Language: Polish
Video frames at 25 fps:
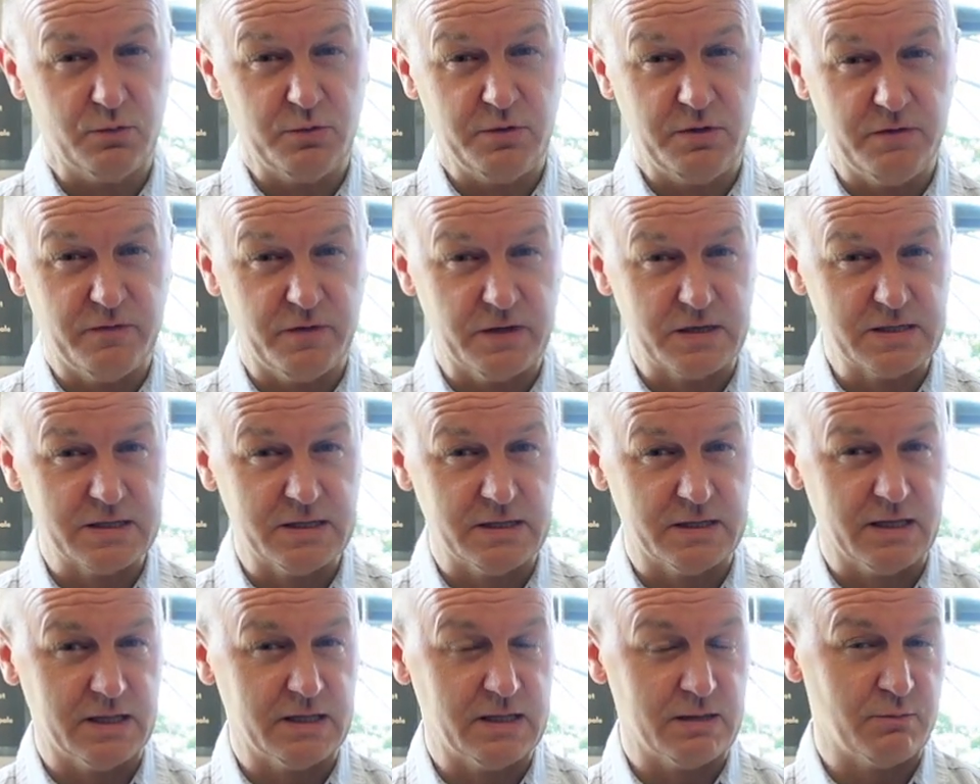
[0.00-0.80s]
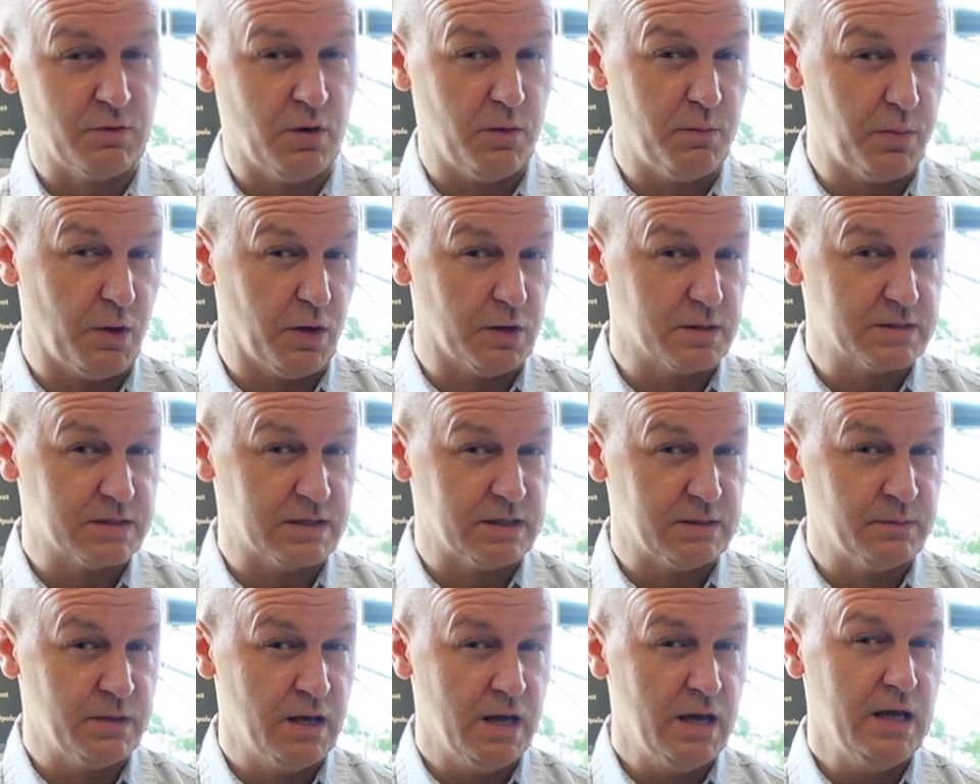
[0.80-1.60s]
Uniwersytetem
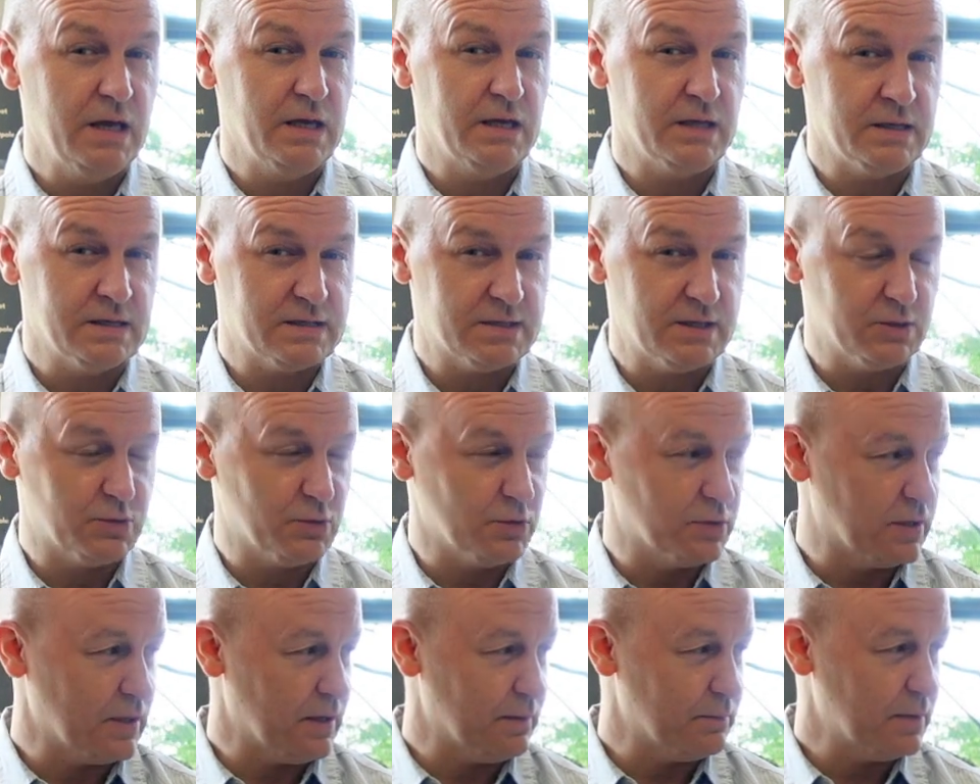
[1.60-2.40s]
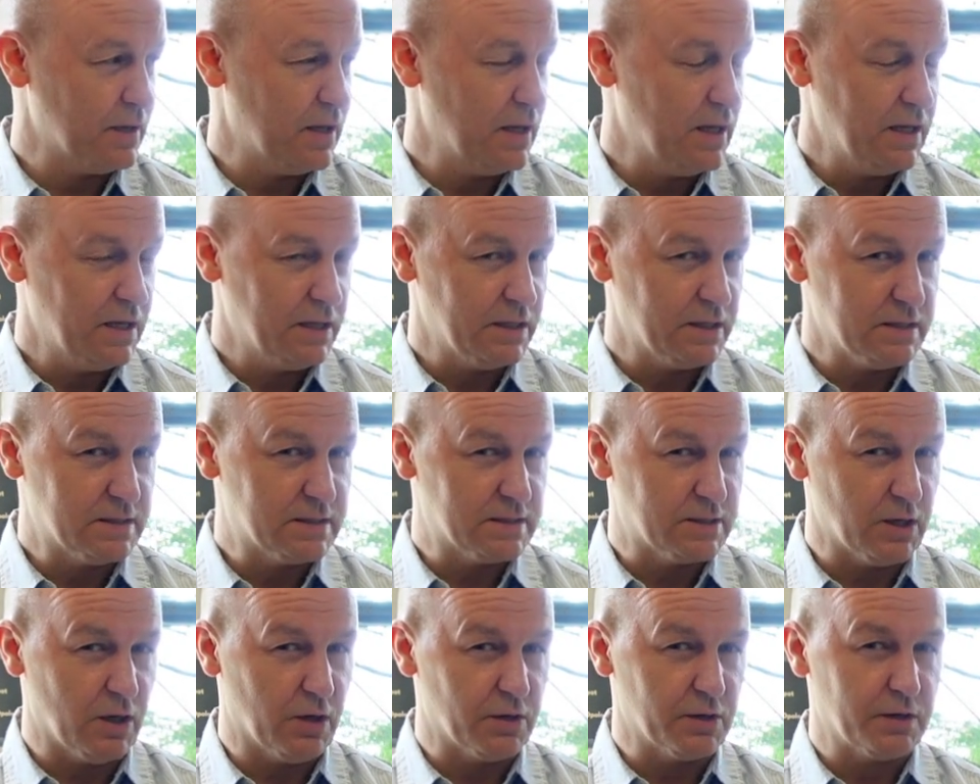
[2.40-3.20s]
Opolskim Instytutem
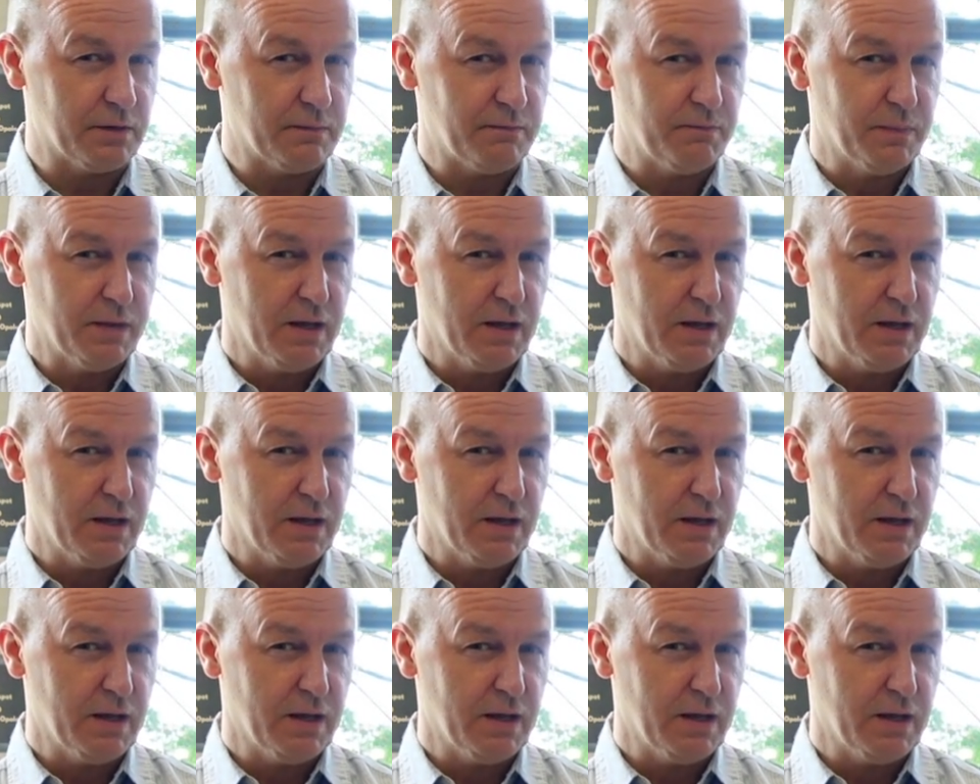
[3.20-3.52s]
Historii.